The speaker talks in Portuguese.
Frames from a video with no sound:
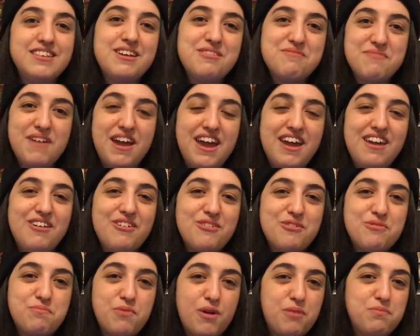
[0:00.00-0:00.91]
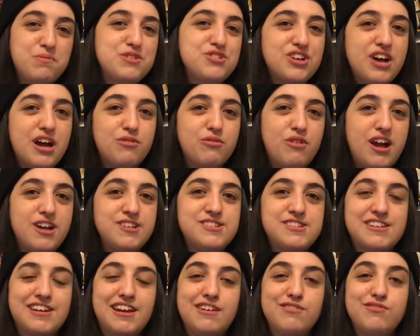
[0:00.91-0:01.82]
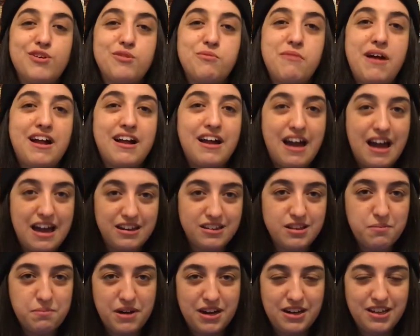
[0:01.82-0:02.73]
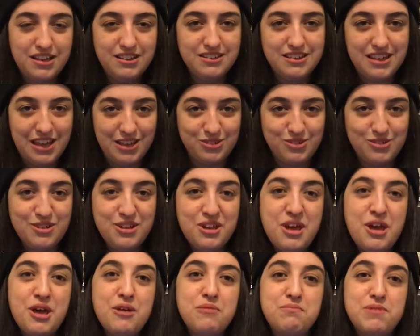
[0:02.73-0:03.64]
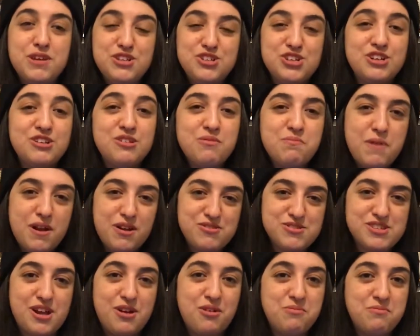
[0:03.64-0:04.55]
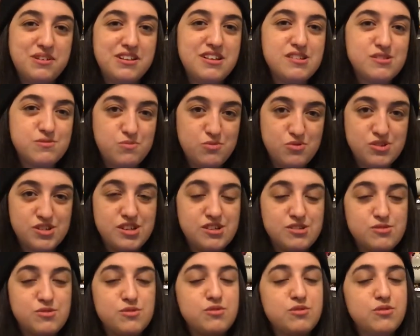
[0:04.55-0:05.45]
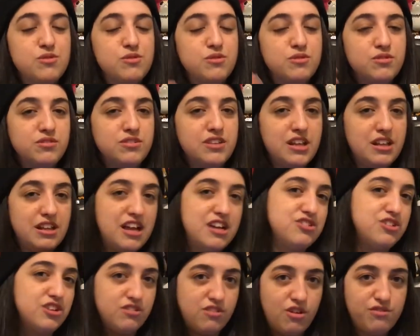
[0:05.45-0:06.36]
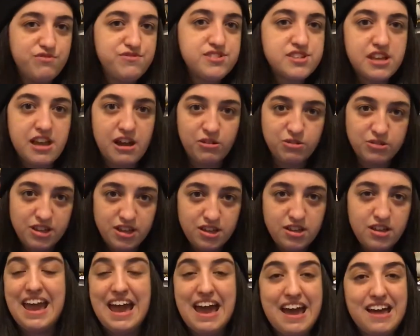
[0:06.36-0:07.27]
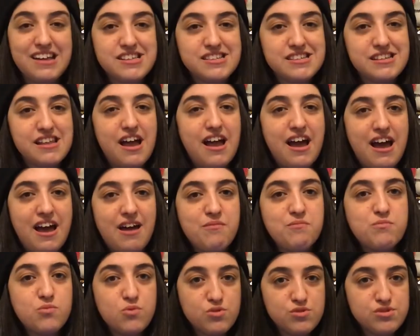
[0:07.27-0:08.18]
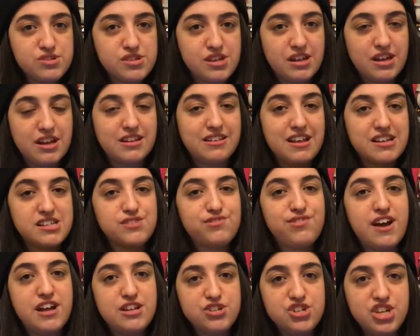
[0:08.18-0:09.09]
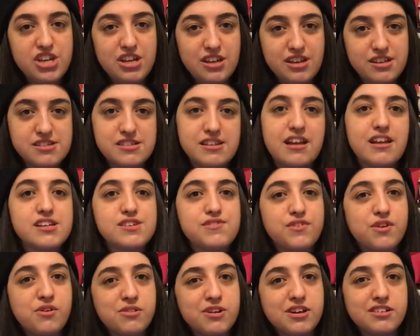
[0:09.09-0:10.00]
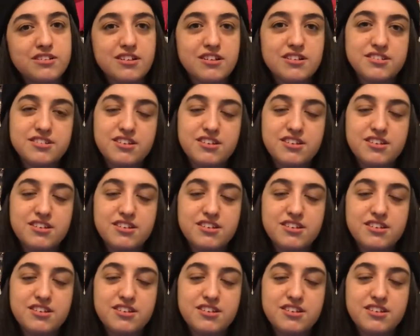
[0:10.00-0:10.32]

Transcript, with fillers: também o próprio Edgar Wright escreveu uma carta para Nintendo pedindo para usar uma das músicas do The Legend of Zelda, que é a, a música das fadinhas que elas ficam cantando